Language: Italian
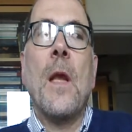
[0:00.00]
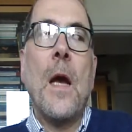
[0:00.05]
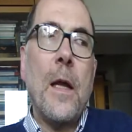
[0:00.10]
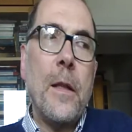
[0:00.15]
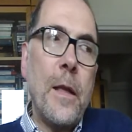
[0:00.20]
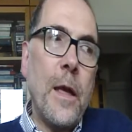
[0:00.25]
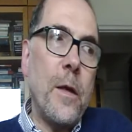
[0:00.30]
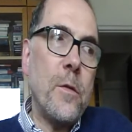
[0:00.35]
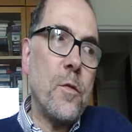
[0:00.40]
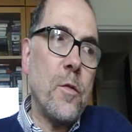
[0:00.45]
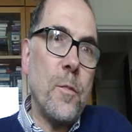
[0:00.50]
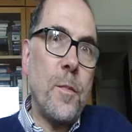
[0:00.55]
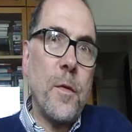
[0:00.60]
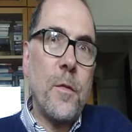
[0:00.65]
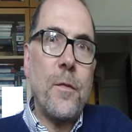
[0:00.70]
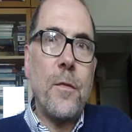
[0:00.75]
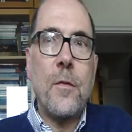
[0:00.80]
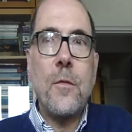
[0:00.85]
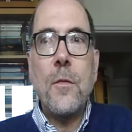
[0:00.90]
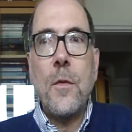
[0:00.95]
adesso per
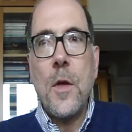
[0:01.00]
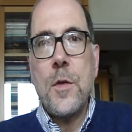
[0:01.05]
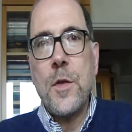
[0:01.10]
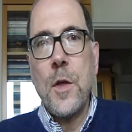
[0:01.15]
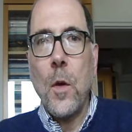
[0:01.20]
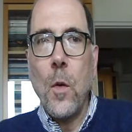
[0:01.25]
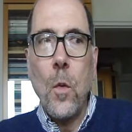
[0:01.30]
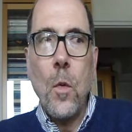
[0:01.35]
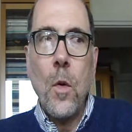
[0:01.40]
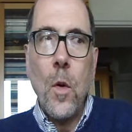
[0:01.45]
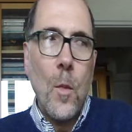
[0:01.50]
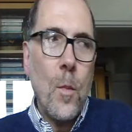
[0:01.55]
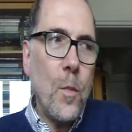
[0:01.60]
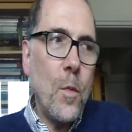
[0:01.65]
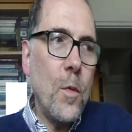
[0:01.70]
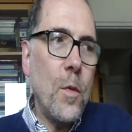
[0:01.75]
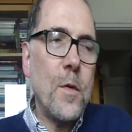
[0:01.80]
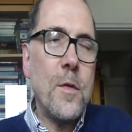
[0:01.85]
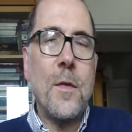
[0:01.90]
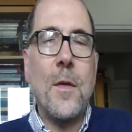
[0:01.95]
fortuna c'è Google
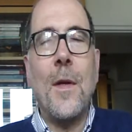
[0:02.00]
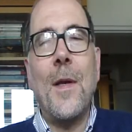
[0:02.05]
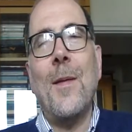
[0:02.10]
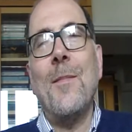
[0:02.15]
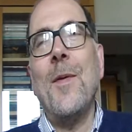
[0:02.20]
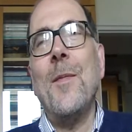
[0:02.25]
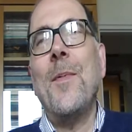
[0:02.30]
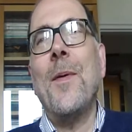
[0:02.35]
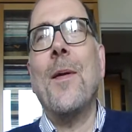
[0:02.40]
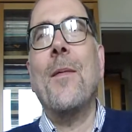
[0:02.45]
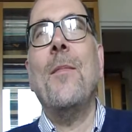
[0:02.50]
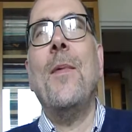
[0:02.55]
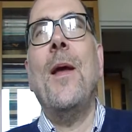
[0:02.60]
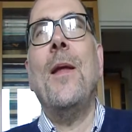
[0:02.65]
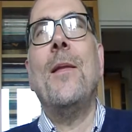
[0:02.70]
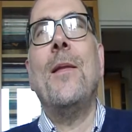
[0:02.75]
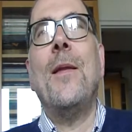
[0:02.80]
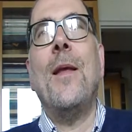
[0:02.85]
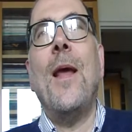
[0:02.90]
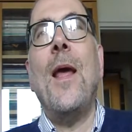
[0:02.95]
Books che mi
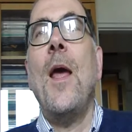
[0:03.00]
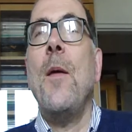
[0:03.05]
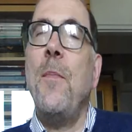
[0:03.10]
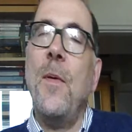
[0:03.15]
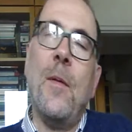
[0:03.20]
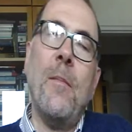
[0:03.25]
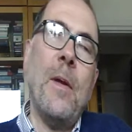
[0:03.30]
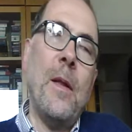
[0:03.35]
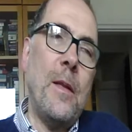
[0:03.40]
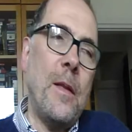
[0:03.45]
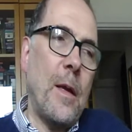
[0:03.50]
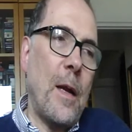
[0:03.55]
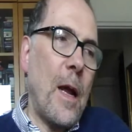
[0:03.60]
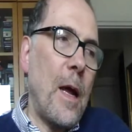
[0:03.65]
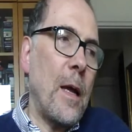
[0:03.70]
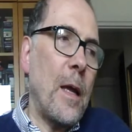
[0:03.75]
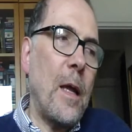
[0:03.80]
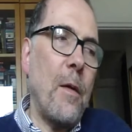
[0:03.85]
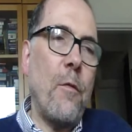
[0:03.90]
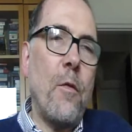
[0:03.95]
permette e permetterà
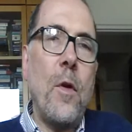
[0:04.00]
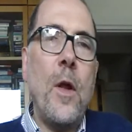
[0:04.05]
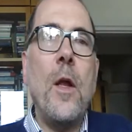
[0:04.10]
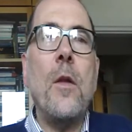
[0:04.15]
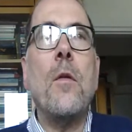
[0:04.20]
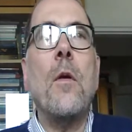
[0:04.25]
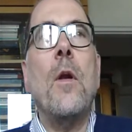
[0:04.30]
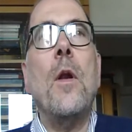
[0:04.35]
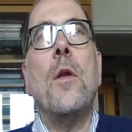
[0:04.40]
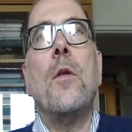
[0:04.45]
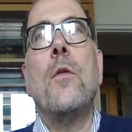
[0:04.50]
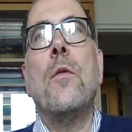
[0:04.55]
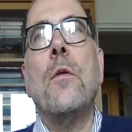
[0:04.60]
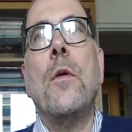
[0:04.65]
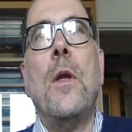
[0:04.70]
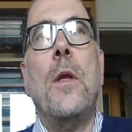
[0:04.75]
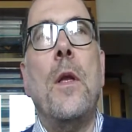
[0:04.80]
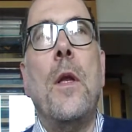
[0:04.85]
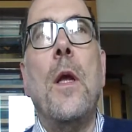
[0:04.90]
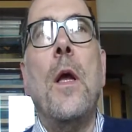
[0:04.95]
anche volendo al
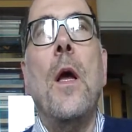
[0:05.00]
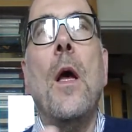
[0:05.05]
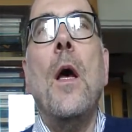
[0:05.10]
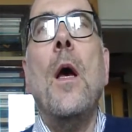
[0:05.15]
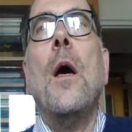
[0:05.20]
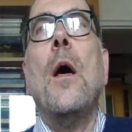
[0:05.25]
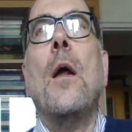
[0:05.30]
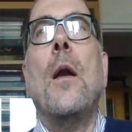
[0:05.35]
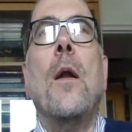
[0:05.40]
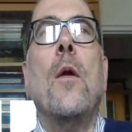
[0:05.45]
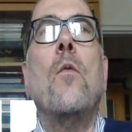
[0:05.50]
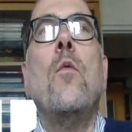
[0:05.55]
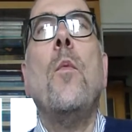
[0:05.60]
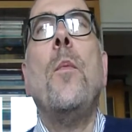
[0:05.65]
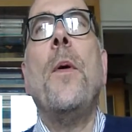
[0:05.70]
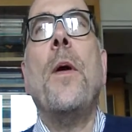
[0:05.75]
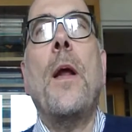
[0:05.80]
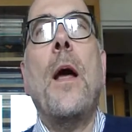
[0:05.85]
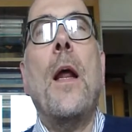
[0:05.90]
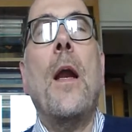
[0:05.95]
lettore di
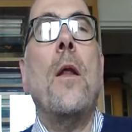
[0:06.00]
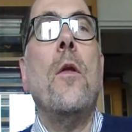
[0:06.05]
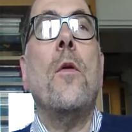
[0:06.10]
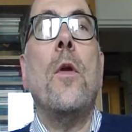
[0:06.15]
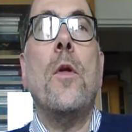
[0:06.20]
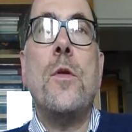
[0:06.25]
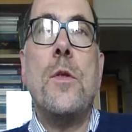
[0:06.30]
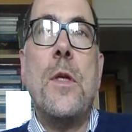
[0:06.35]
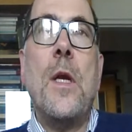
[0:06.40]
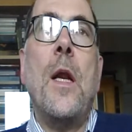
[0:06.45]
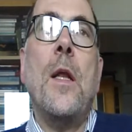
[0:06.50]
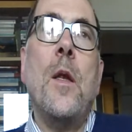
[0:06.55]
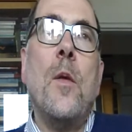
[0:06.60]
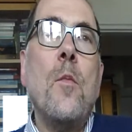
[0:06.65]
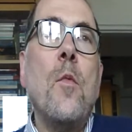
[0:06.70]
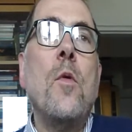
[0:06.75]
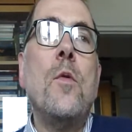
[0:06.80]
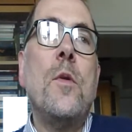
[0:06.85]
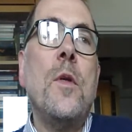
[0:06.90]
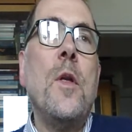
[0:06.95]
recuperare gli originali di
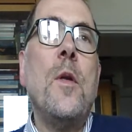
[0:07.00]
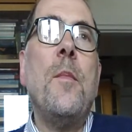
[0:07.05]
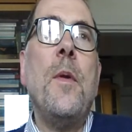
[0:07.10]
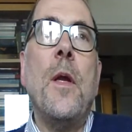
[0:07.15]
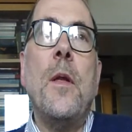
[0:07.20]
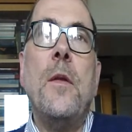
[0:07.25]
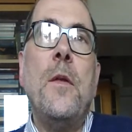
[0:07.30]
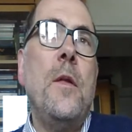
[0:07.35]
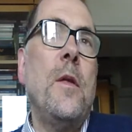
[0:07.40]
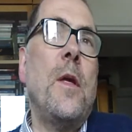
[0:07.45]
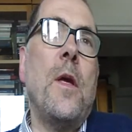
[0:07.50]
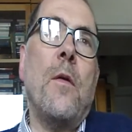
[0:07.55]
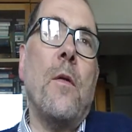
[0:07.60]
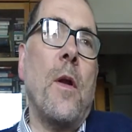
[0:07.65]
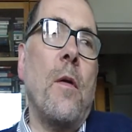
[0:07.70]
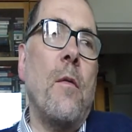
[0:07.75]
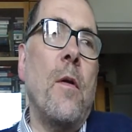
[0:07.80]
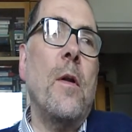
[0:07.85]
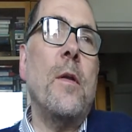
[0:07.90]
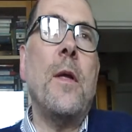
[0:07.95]
molti libri antichi che
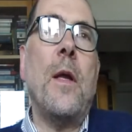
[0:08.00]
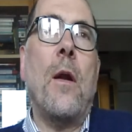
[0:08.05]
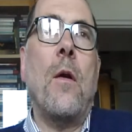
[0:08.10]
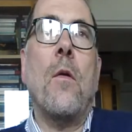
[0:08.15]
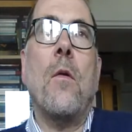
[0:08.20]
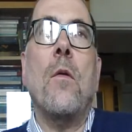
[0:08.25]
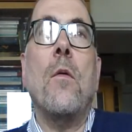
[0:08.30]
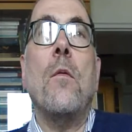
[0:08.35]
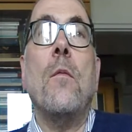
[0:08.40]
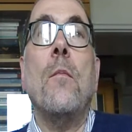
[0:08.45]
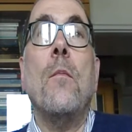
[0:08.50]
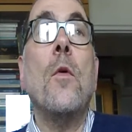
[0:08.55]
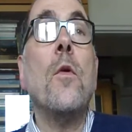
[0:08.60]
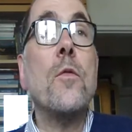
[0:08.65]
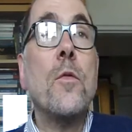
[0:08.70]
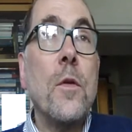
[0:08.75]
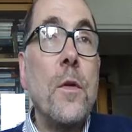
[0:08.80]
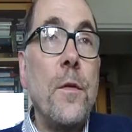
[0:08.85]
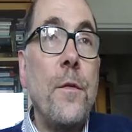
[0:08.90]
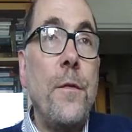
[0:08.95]
una volta erano
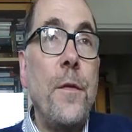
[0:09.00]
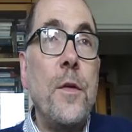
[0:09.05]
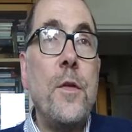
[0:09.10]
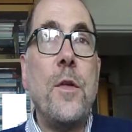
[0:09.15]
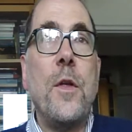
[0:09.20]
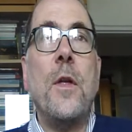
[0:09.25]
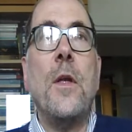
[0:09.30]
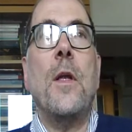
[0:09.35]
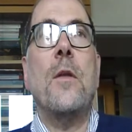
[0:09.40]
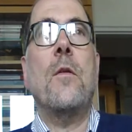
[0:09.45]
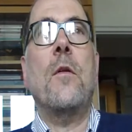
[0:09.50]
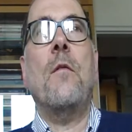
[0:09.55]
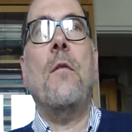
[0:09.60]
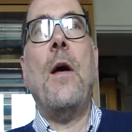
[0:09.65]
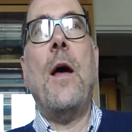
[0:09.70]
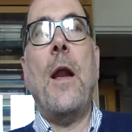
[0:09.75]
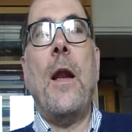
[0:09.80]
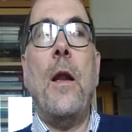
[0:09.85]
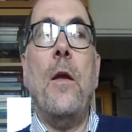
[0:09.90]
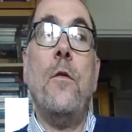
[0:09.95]
molto difficili da
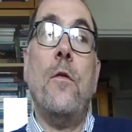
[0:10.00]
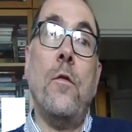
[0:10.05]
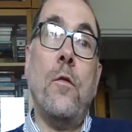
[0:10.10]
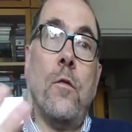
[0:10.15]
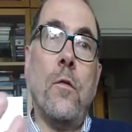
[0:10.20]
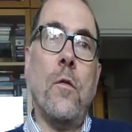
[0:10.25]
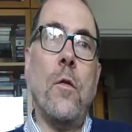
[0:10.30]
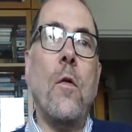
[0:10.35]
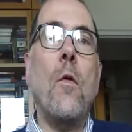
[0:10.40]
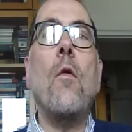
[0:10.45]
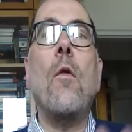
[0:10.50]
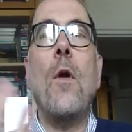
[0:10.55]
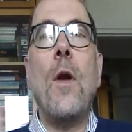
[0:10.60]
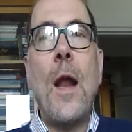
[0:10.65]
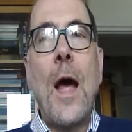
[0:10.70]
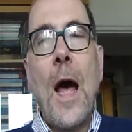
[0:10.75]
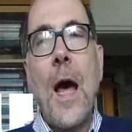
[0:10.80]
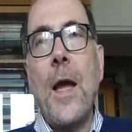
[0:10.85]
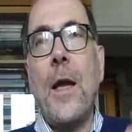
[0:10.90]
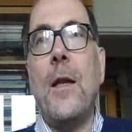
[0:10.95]
trovare, adesso sono
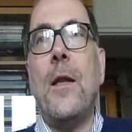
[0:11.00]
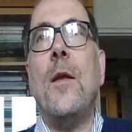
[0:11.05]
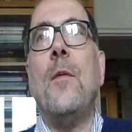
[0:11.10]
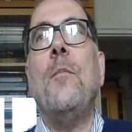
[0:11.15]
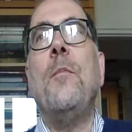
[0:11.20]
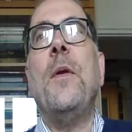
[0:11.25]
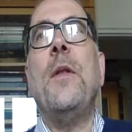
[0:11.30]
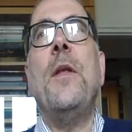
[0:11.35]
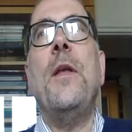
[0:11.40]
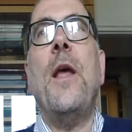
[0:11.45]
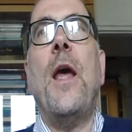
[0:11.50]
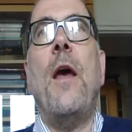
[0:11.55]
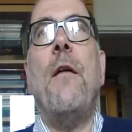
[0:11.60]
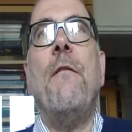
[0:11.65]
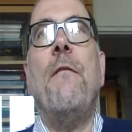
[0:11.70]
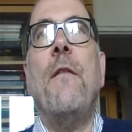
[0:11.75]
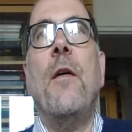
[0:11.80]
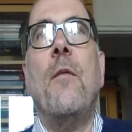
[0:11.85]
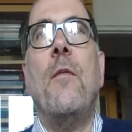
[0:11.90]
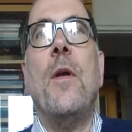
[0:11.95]
online in
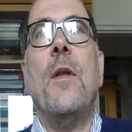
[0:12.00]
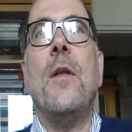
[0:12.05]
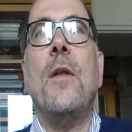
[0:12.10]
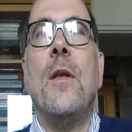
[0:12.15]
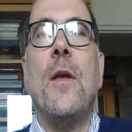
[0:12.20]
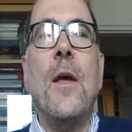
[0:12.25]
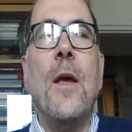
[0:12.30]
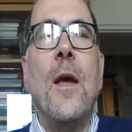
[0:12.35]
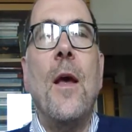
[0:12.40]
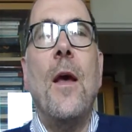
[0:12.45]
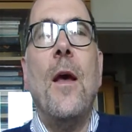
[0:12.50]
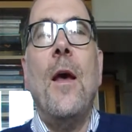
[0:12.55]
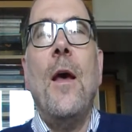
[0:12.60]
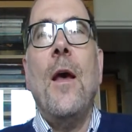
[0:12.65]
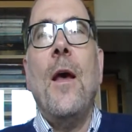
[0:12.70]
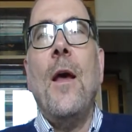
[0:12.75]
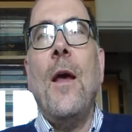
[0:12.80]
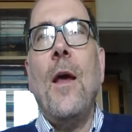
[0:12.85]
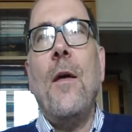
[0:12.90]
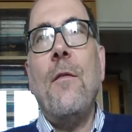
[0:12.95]
pdf, quindi
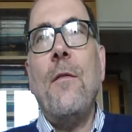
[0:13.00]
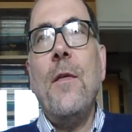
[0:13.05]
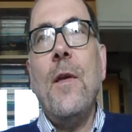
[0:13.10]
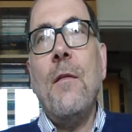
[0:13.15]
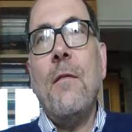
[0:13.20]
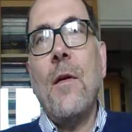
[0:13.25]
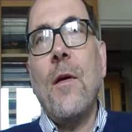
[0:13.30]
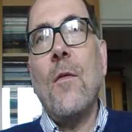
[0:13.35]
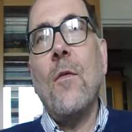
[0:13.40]
evviva